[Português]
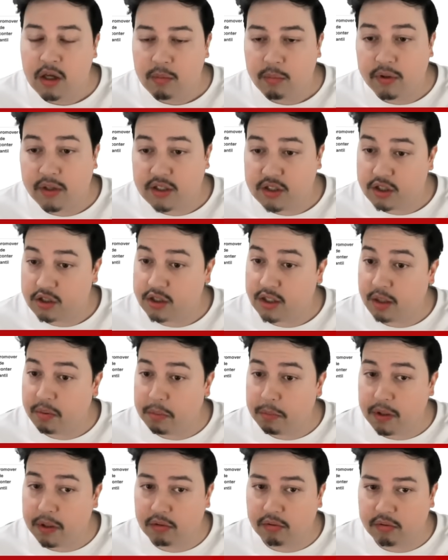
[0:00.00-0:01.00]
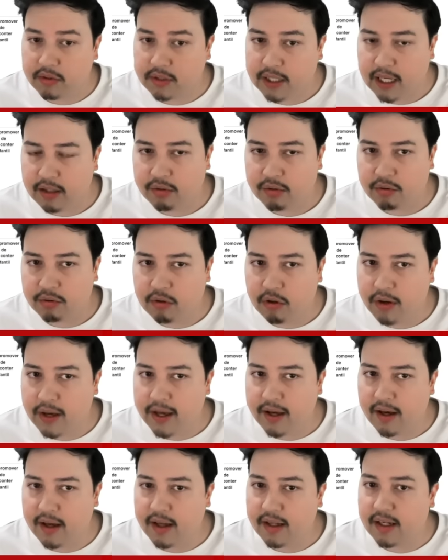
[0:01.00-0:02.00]
Muita gente tem me perguntado qual
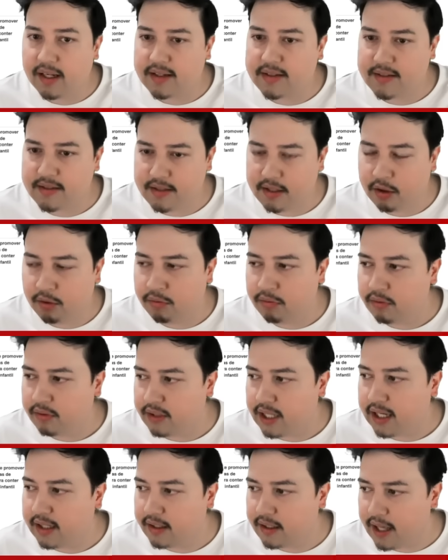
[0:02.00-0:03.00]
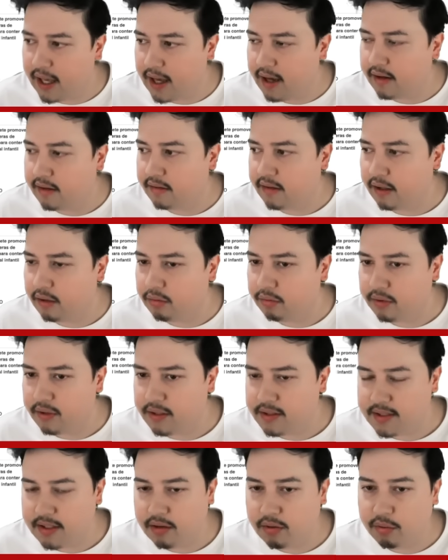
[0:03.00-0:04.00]
é a relação da guerra que está
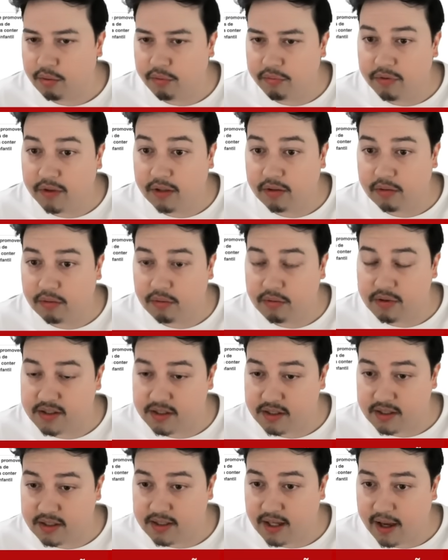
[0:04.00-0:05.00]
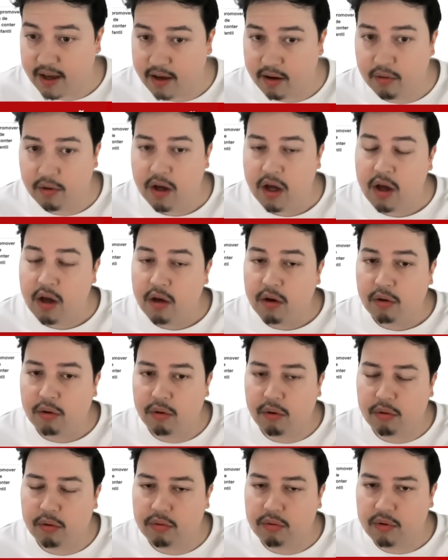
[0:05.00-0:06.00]
acontecendo, o conflito do, de Israel
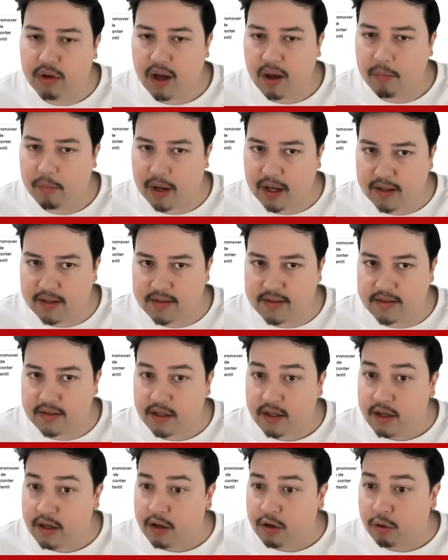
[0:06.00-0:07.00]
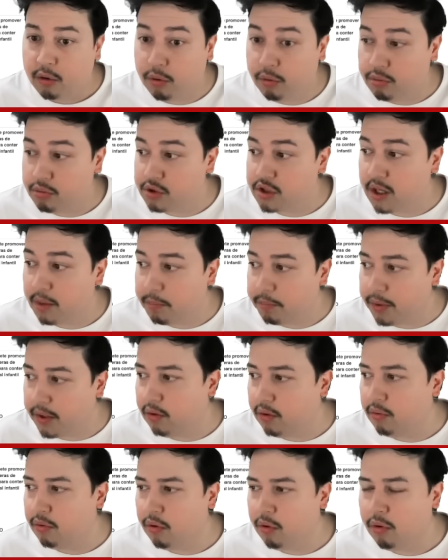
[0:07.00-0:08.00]
com o Hamas com o
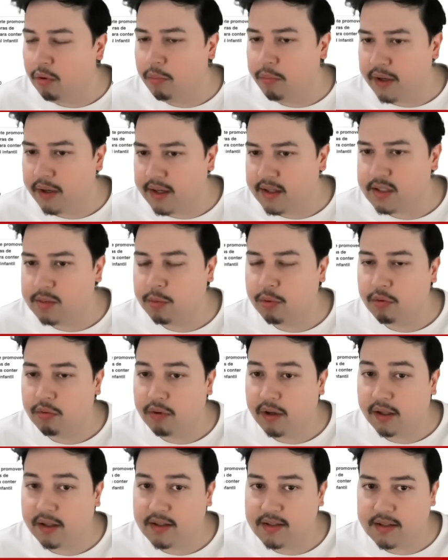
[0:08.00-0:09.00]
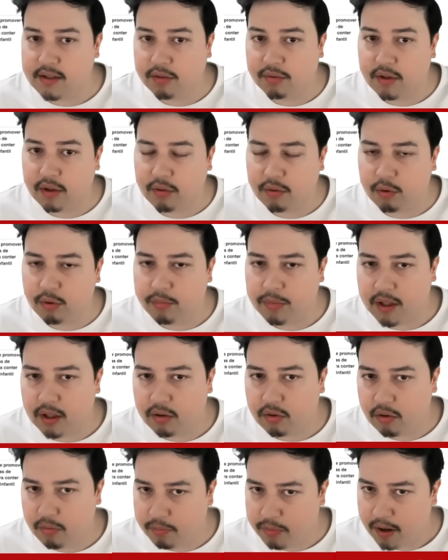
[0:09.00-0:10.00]
Japão ou mesmo com a questão da economia
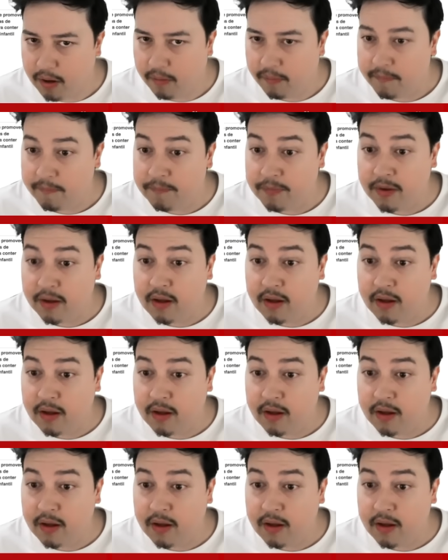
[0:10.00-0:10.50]
global.